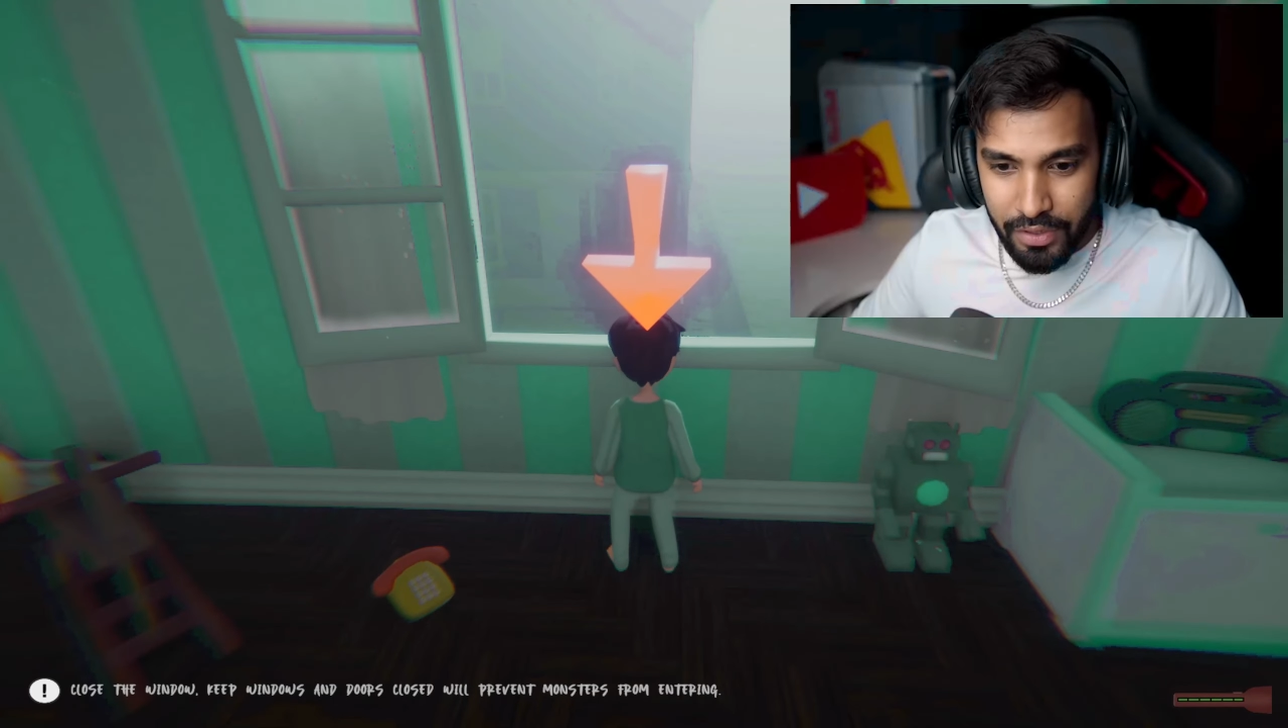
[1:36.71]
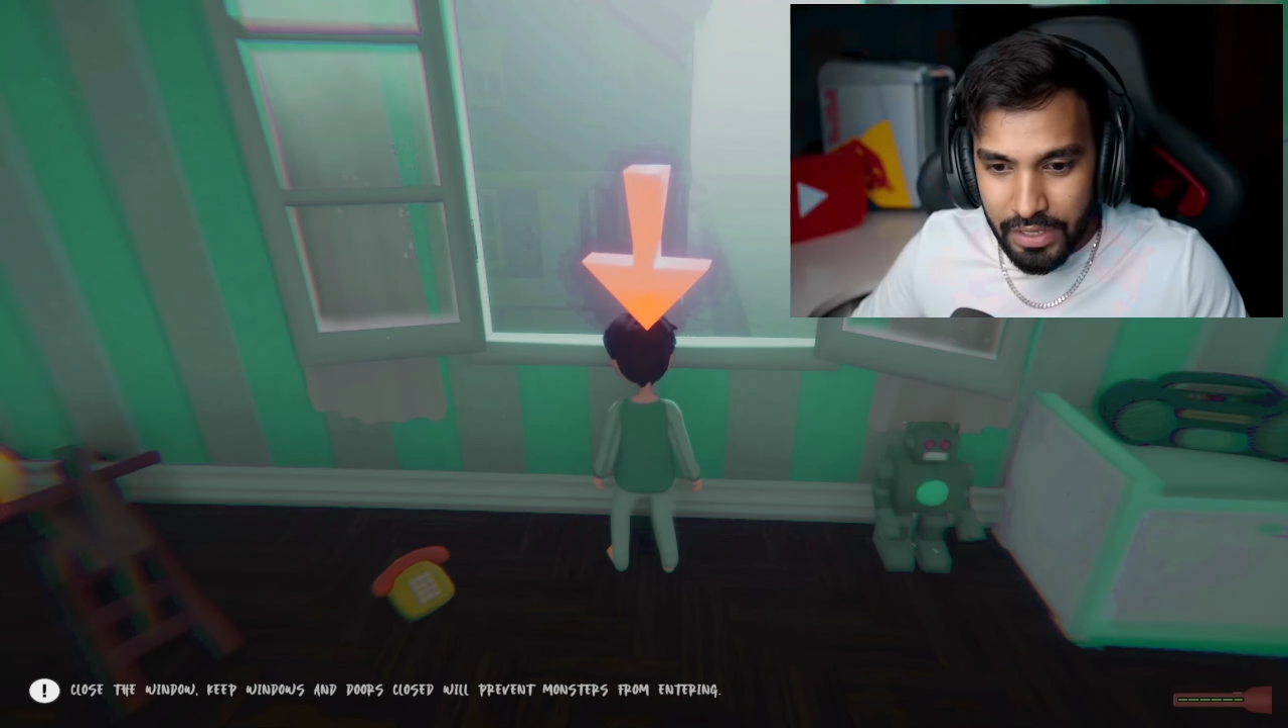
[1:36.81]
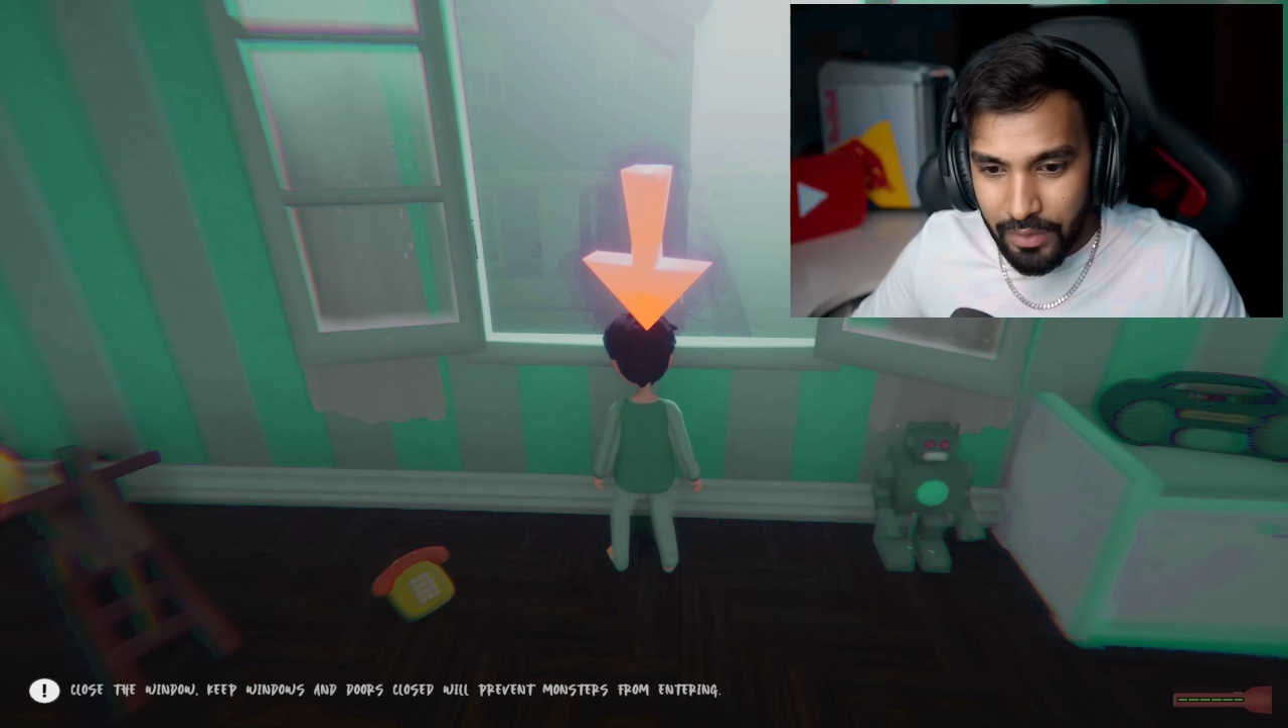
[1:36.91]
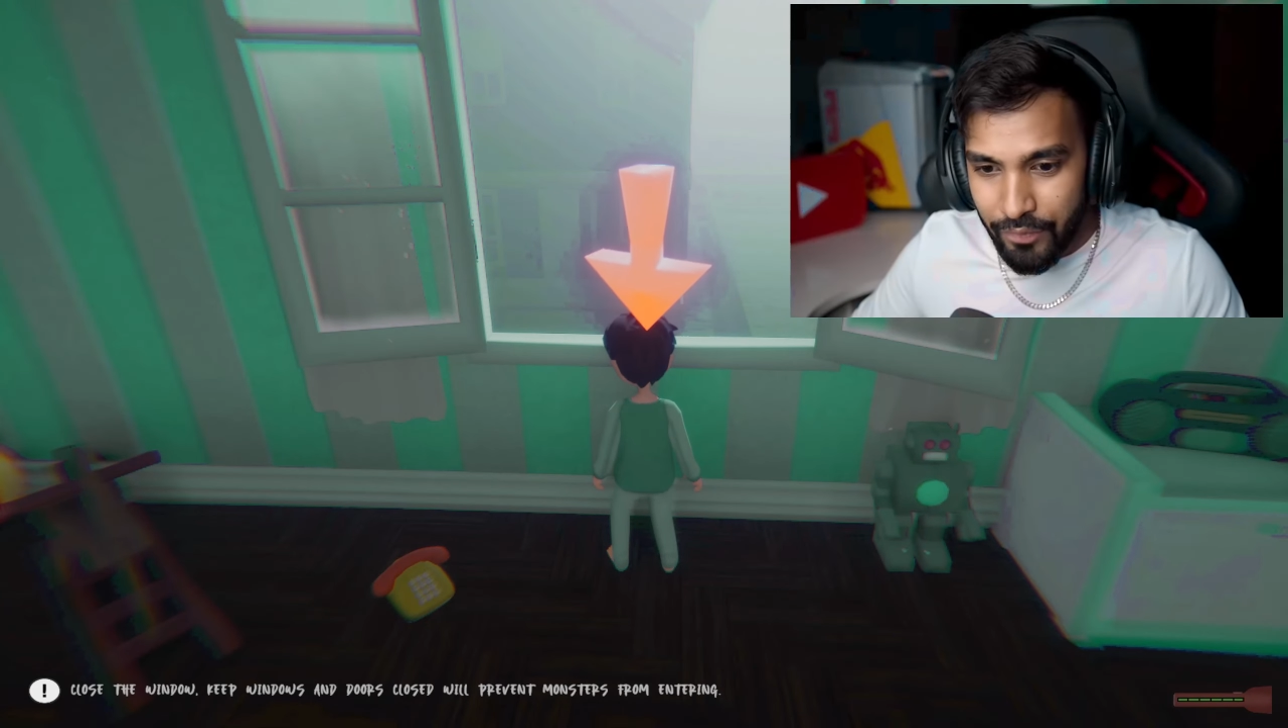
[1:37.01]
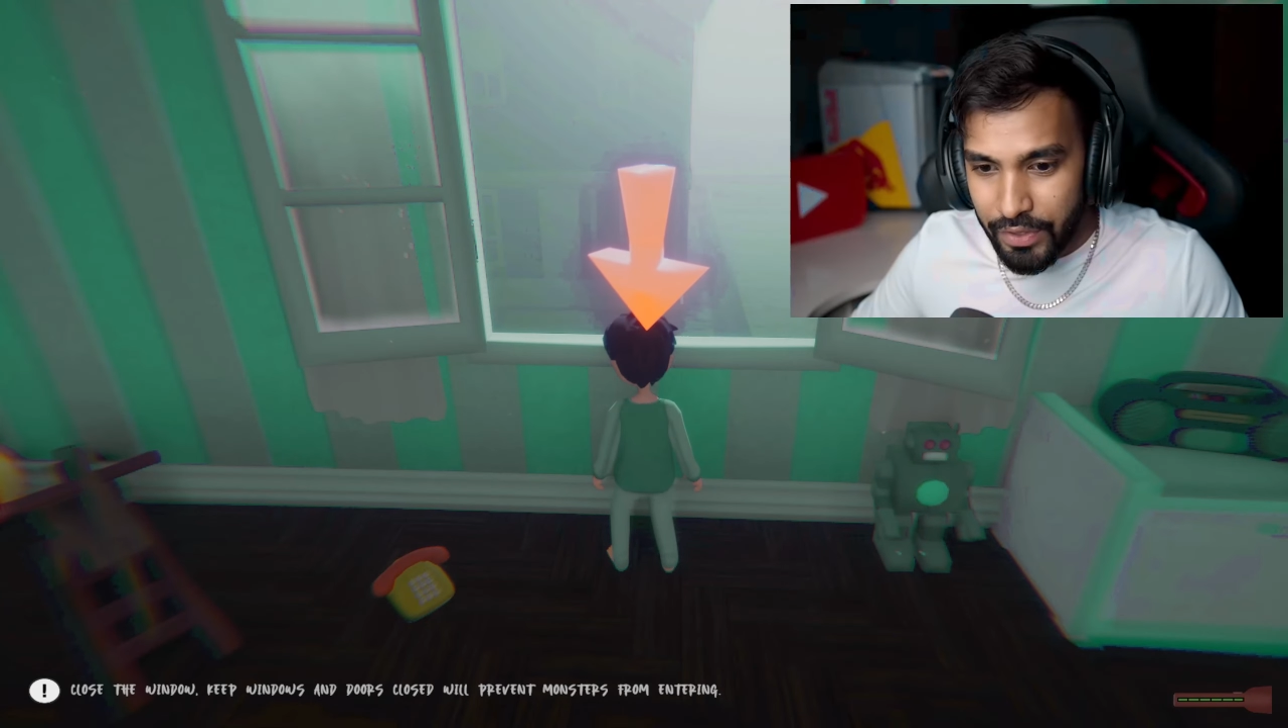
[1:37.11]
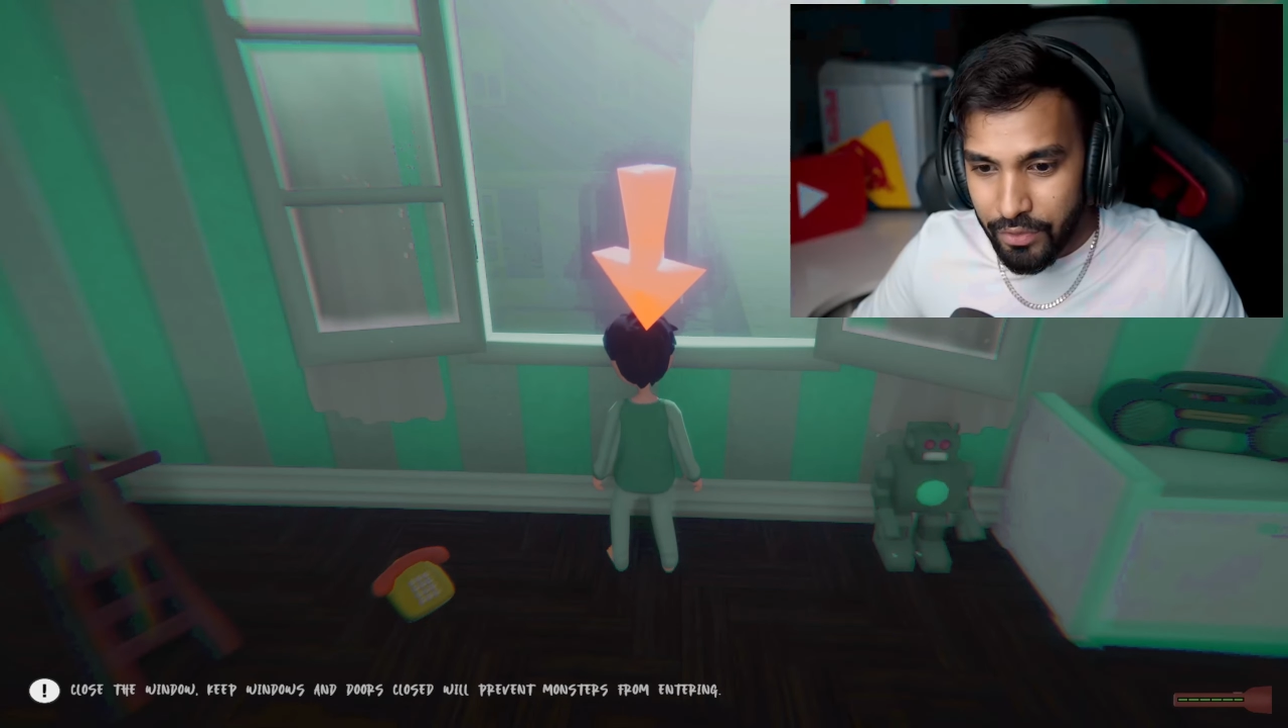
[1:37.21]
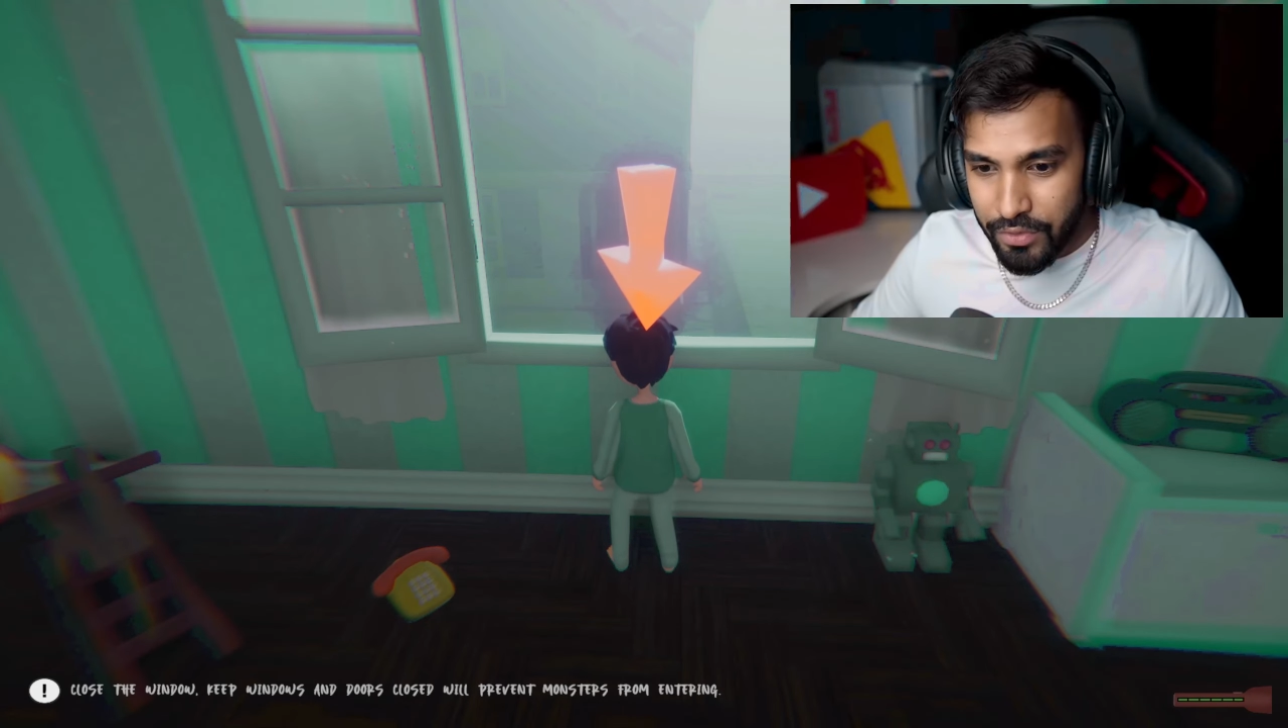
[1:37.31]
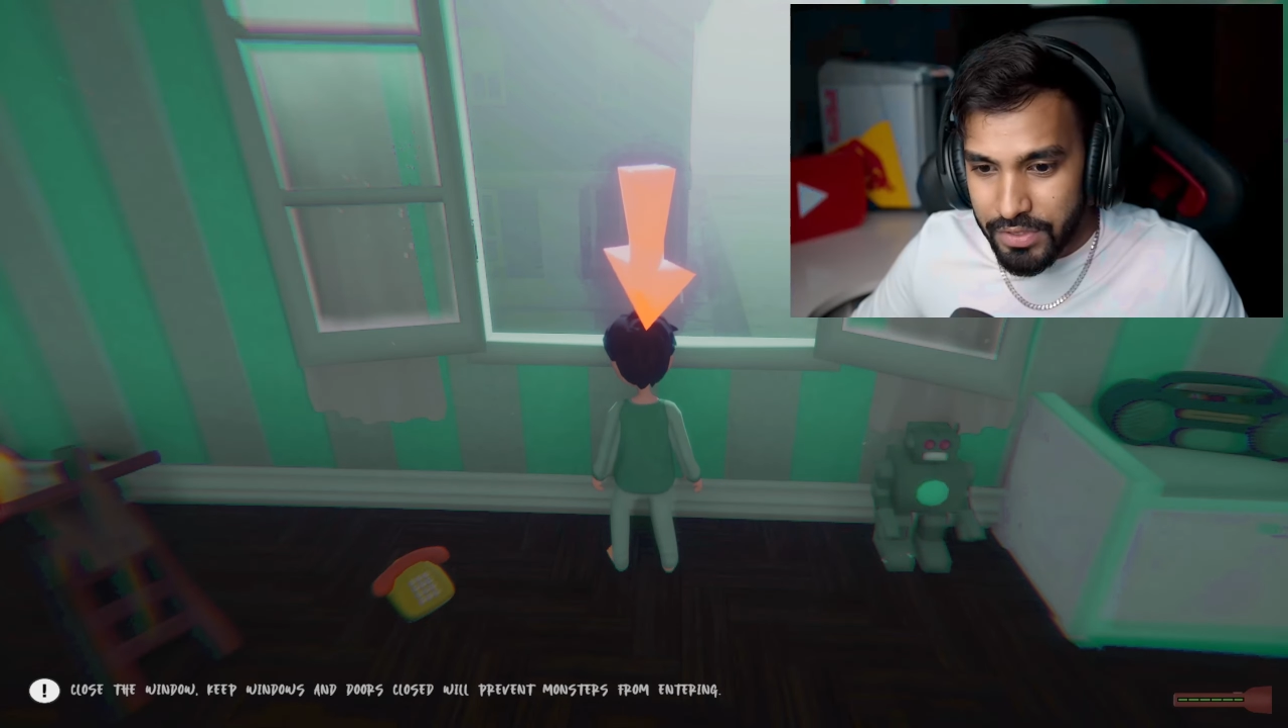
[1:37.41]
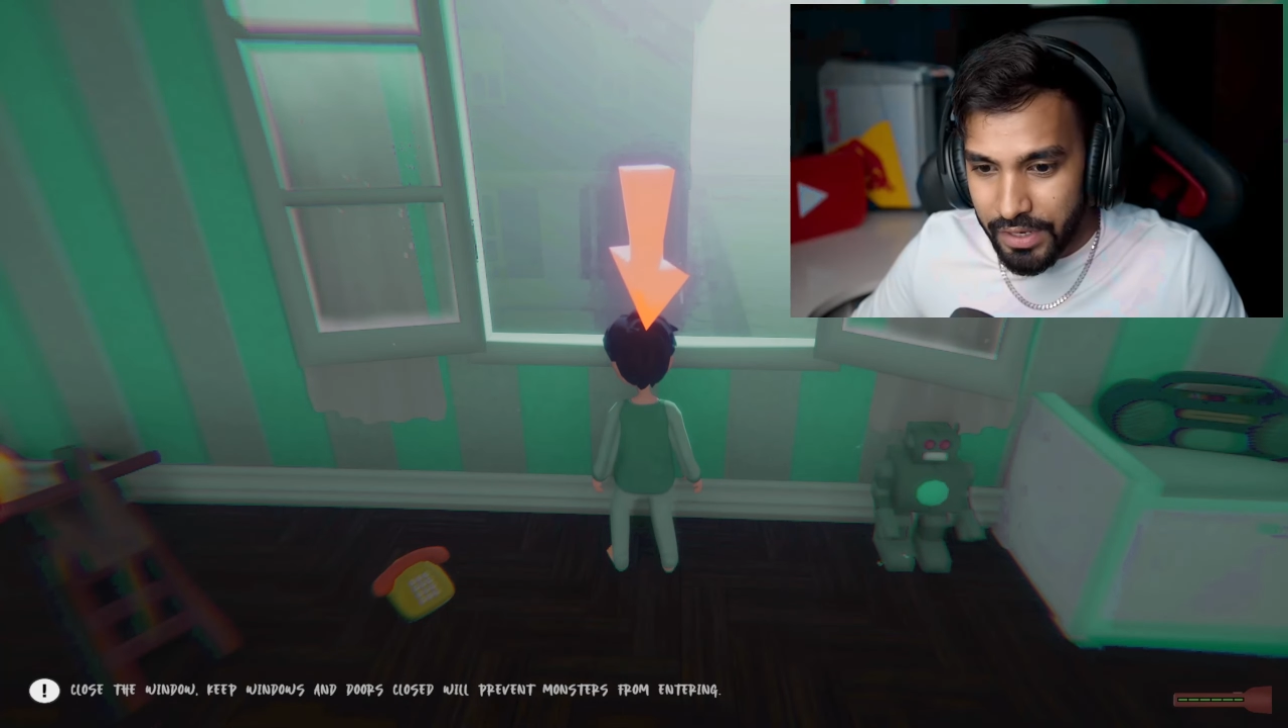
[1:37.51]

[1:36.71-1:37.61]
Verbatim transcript: कीप विंडोज